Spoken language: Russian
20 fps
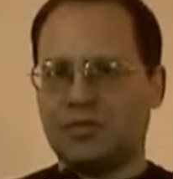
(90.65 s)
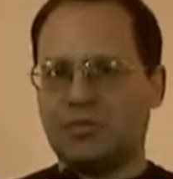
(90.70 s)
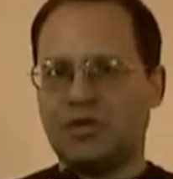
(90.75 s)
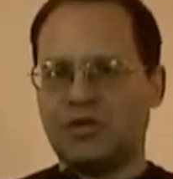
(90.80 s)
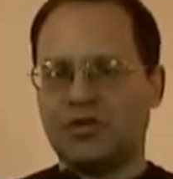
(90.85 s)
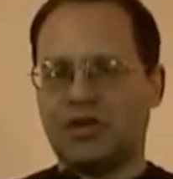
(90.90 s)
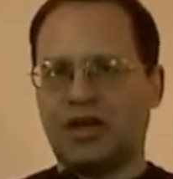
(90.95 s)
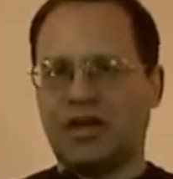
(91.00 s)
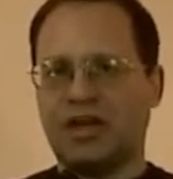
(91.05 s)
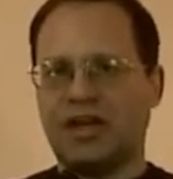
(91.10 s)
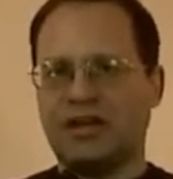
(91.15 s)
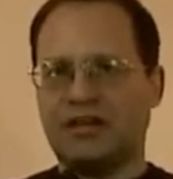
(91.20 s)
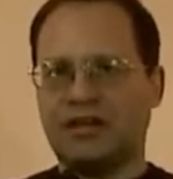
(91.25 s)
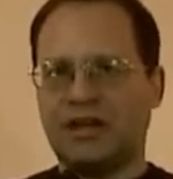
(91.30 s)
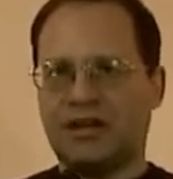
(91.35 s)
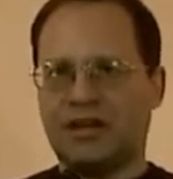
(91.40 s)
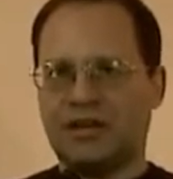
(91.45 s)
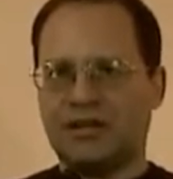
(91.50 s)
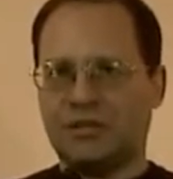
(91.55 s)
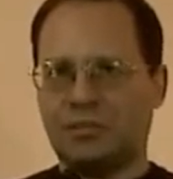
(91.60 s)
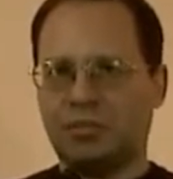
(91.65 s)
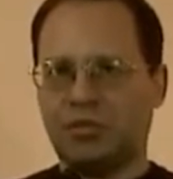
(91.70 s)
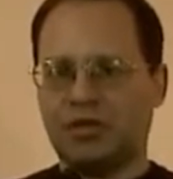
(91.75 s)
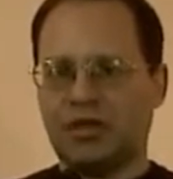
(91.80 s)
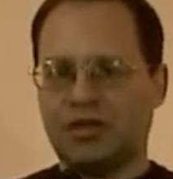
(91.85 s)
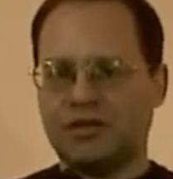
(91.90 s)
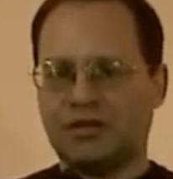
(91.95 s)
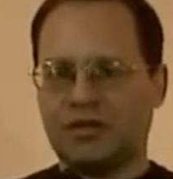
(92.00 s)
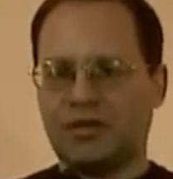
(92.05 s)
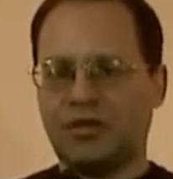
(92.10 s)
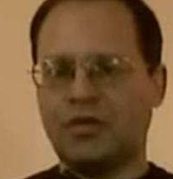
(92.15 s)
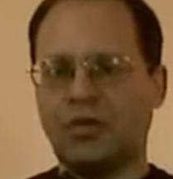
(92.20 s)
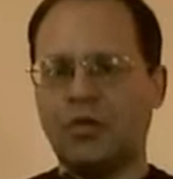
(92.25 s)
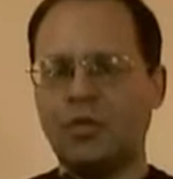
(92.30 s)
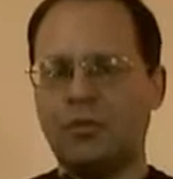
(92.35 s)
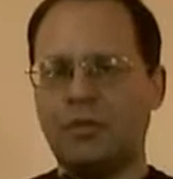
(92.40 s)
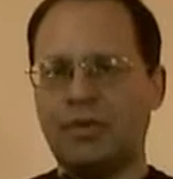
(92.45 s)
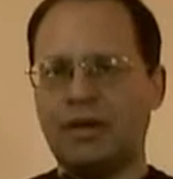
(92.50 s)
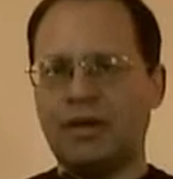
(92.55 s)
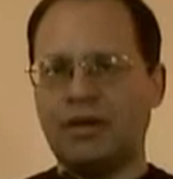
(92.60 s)
межрегиональной депутатской
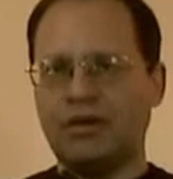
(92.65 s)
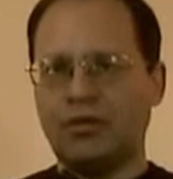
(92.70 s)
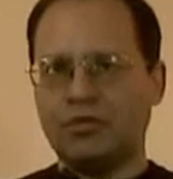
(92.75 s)
группы,